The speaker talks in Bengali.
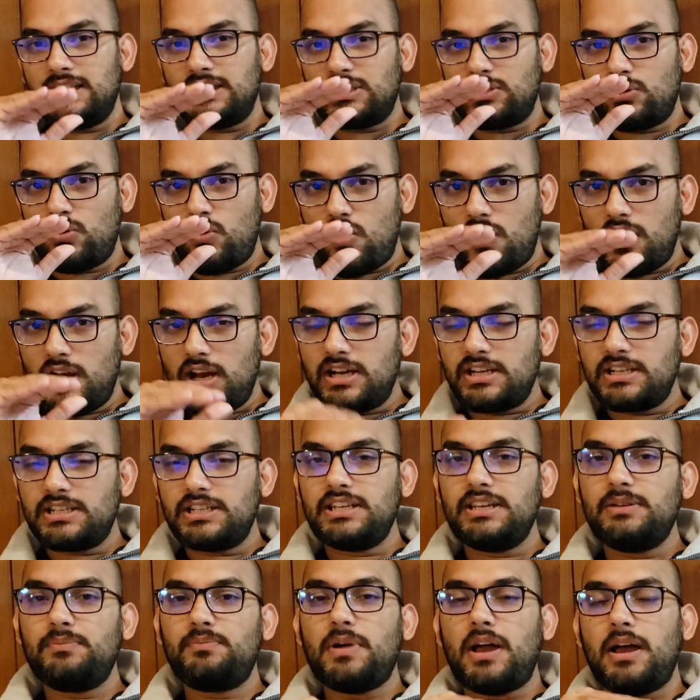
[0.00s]

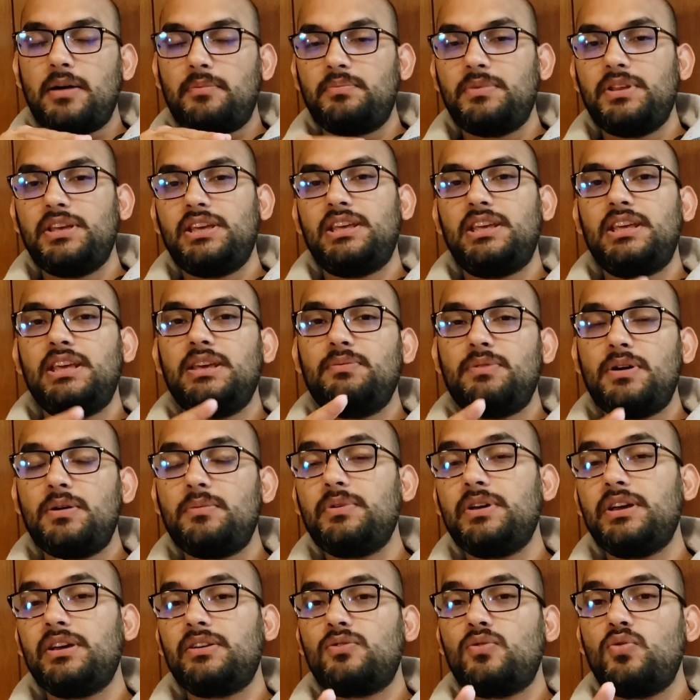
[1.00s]
স্কলারশিপ আপনি
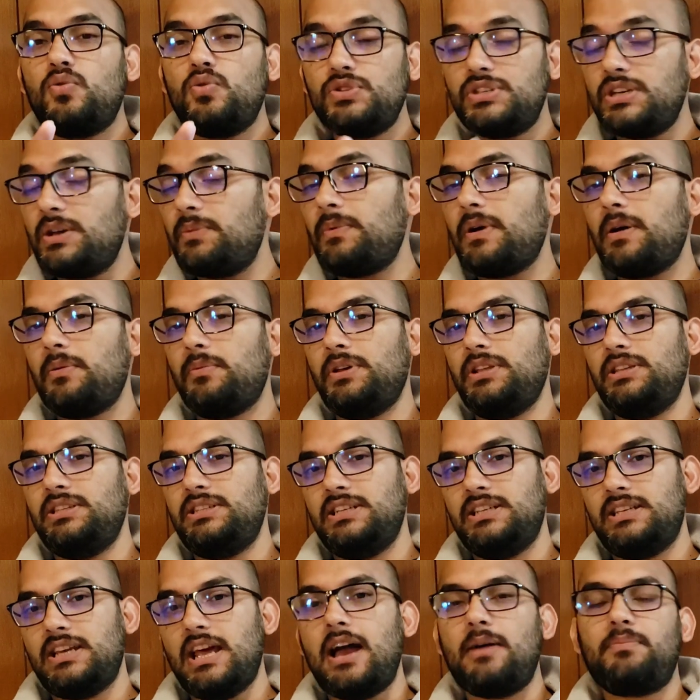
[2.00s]
কিভাবে খুঁজে পাবেন
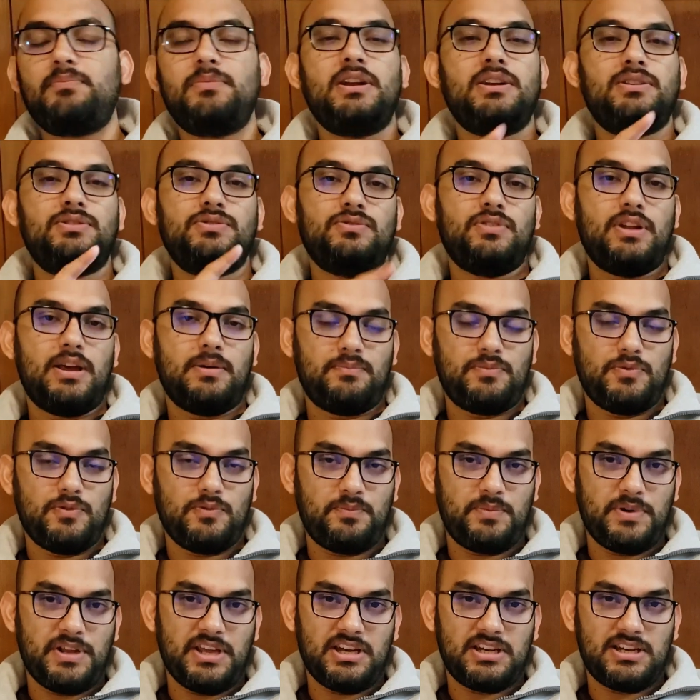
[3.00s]
যেটা আপনার জন্য
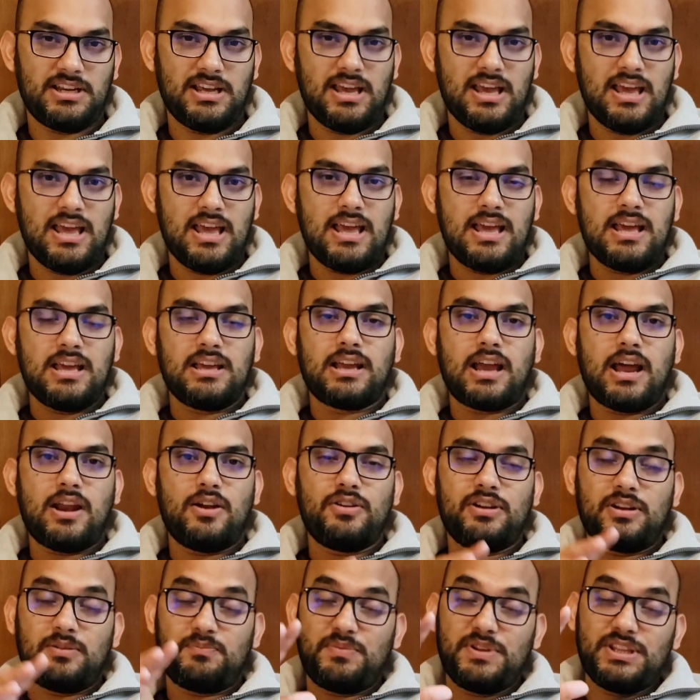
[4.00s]
অ্যাপ্রোপ্রিয়েট
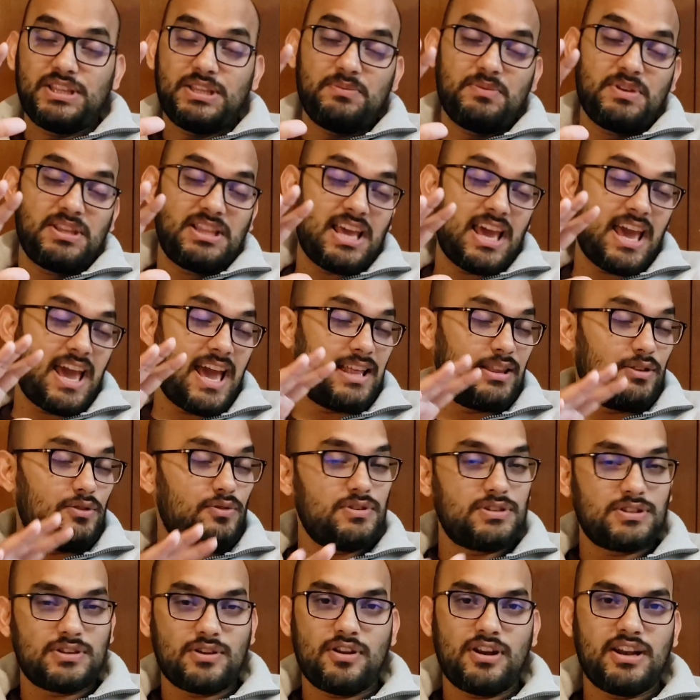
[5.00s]
কারণ পৃথিবীতে এত
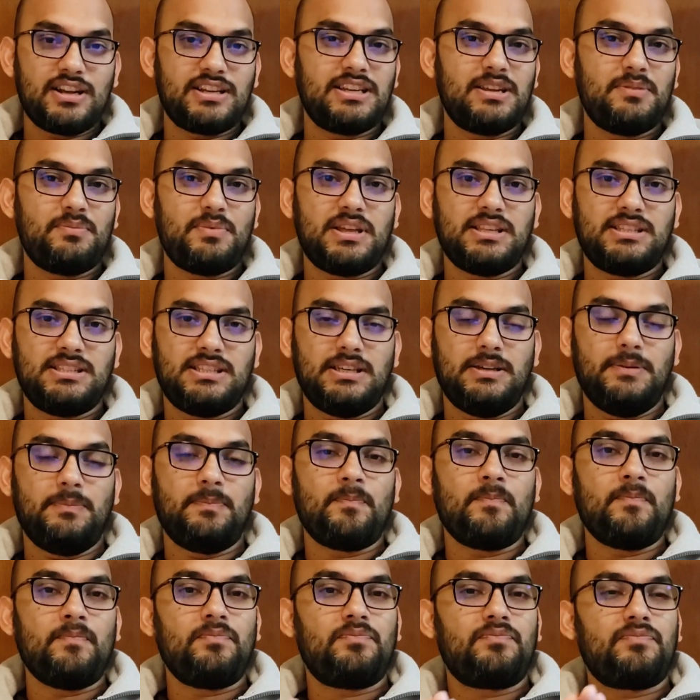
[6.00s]
স্কলারশিপ আছে
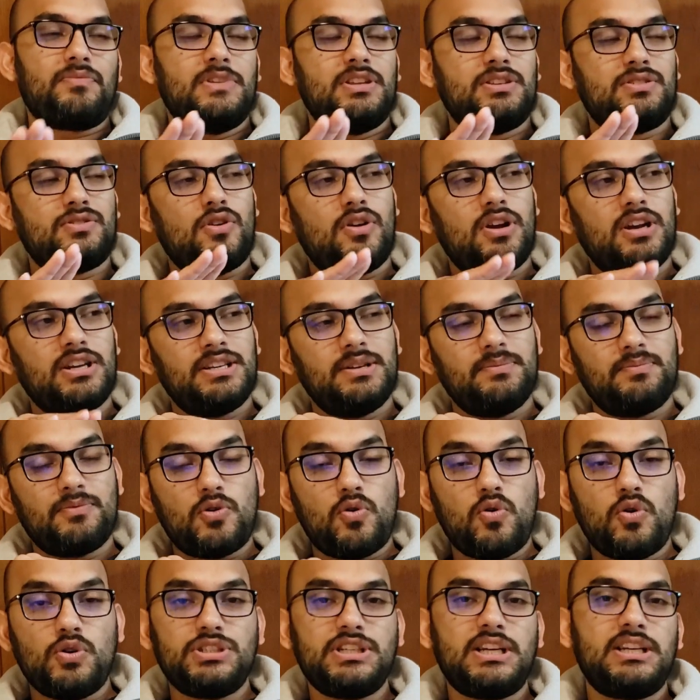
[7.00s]
স্কলারশিপ
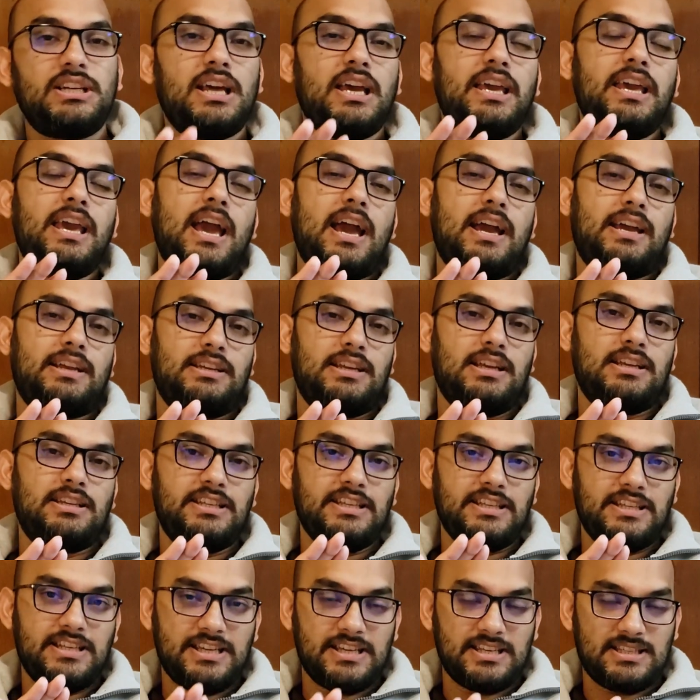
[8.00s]
খোঁজাটাই একটা
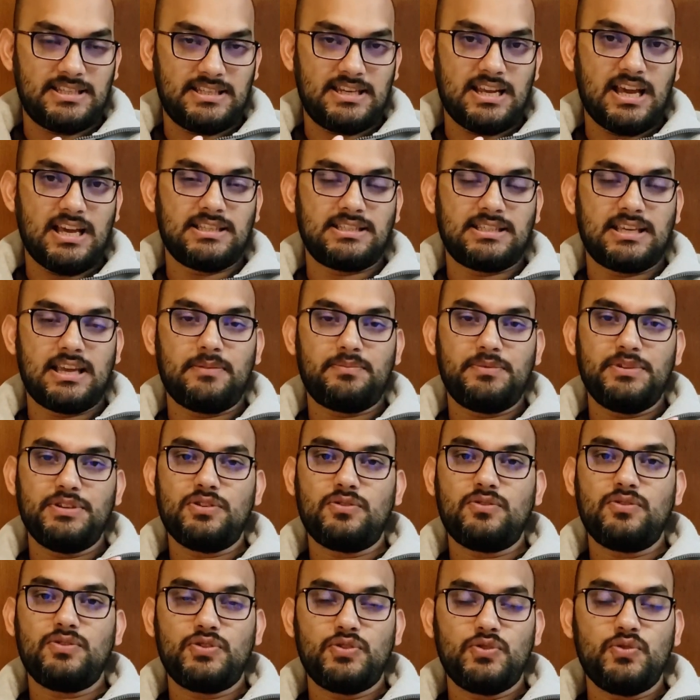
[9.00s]
টিডিএস টাস্ক আপনি
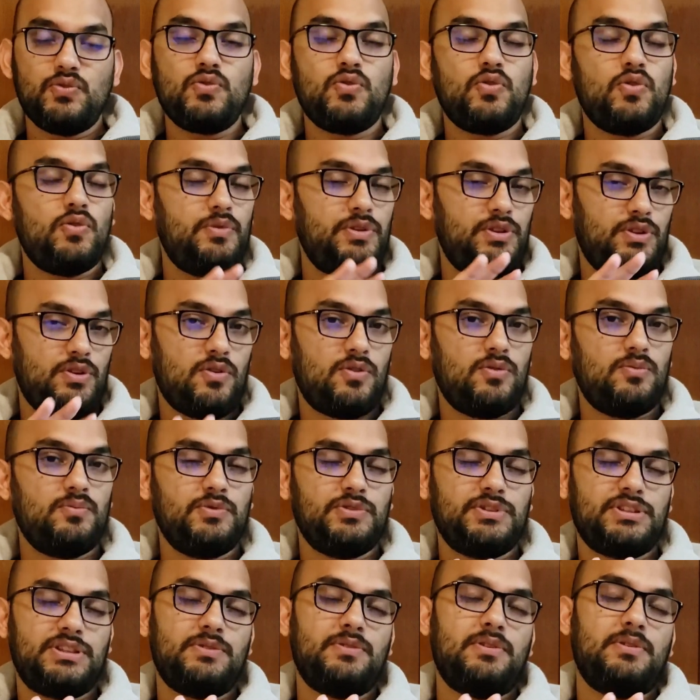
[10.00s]
যখন শুরু করবেন তখন
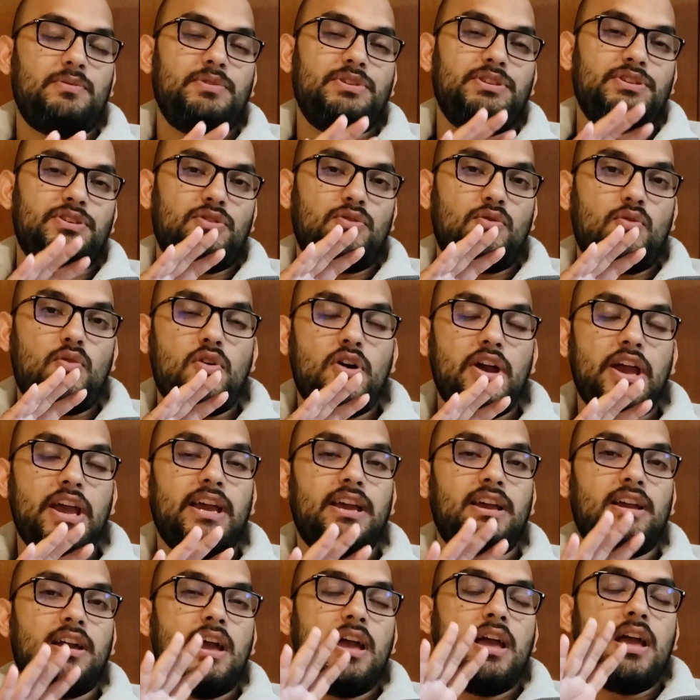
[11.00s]
বুঝতে পারবেন যে
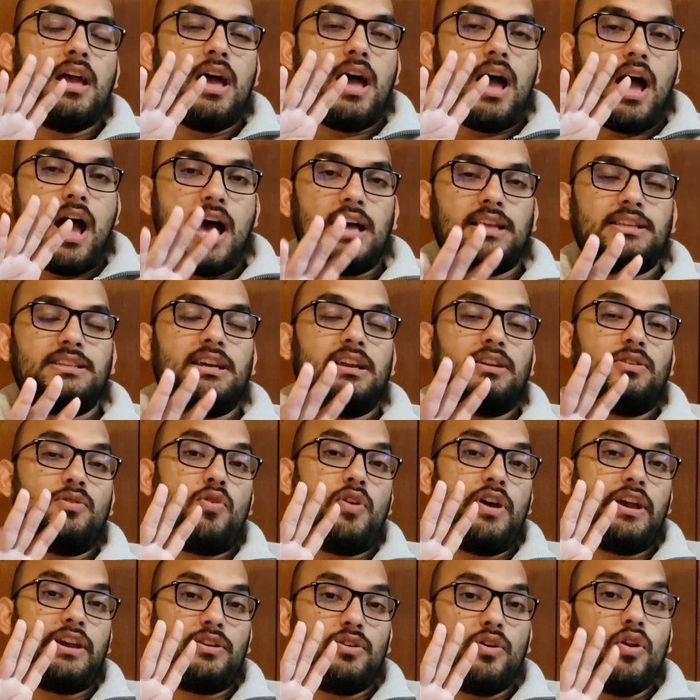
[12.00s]
কয়েক হাজার
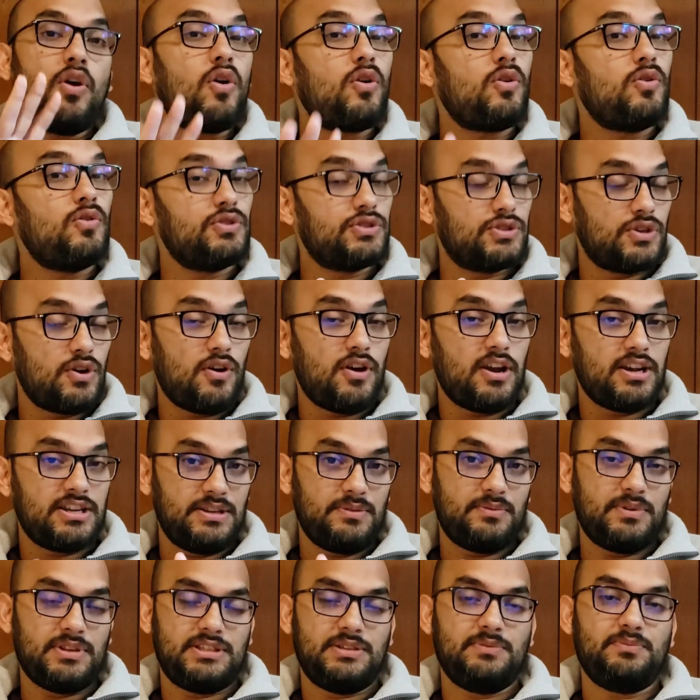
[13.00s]
কয়েক লক্ষ
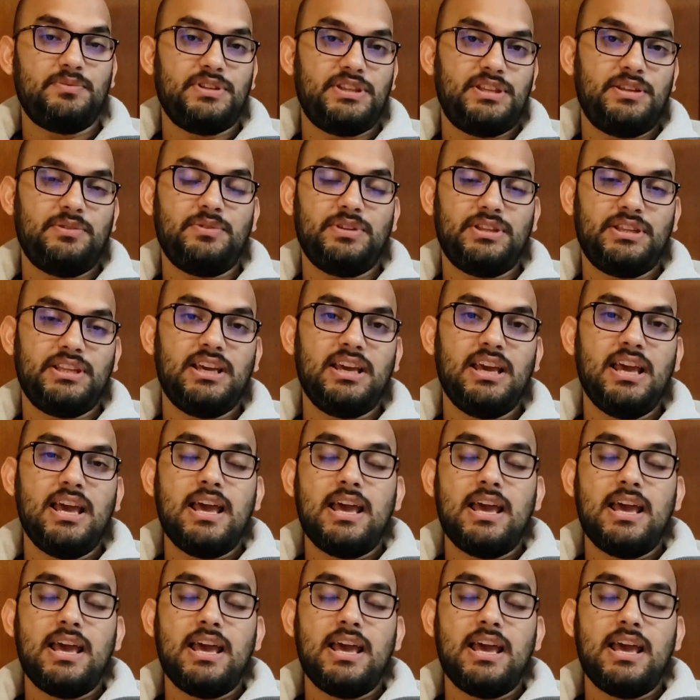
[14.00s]
স্কলারশিপ আছে পৃথিবীতে